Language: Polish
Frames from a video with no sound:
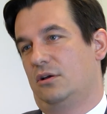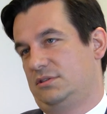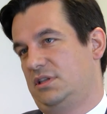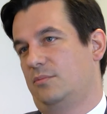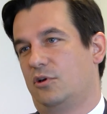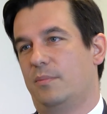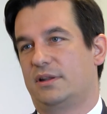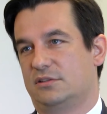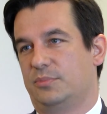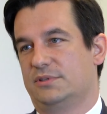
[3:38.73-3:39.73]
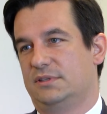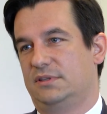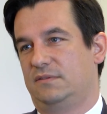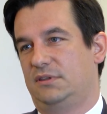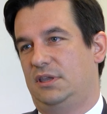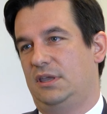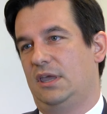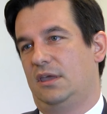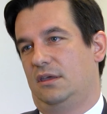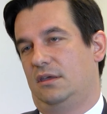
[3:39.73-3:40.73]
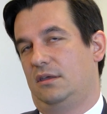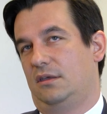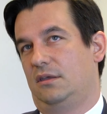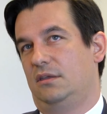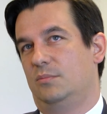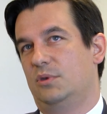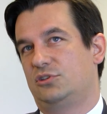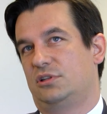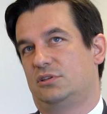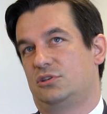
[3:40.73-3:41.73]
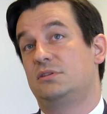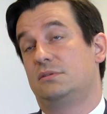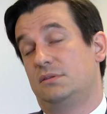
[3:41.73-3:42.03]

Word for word: oceniam go bardzo pozytywnie e, i myślę, że